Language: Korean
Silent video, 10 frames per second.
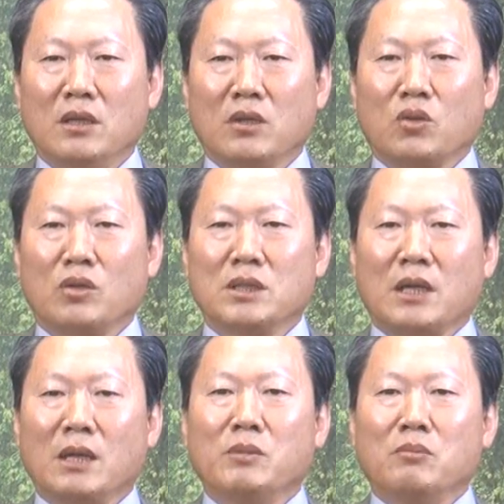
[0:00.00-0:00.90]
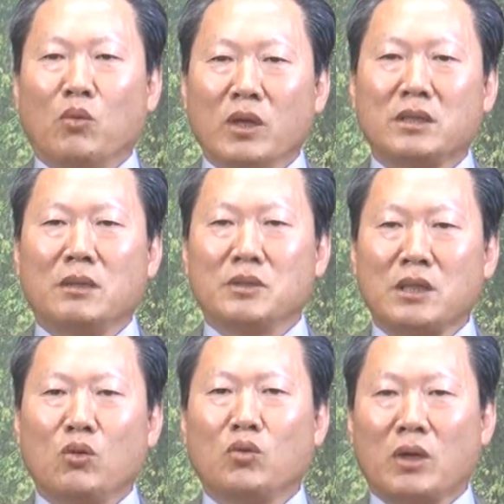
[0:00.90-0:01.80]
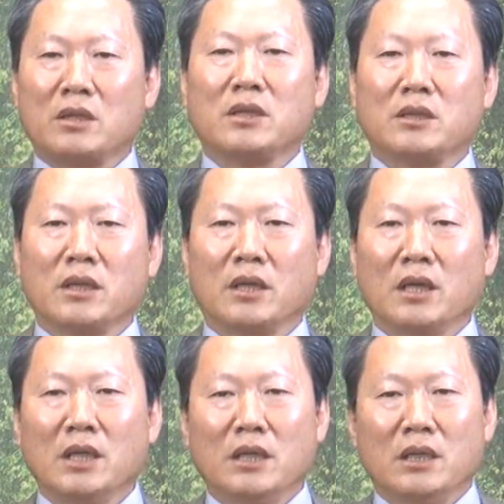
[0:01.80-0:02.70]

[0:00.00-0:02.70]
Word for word: 그리고 사람들이 모였다 하면 싸우고 갈등하는 게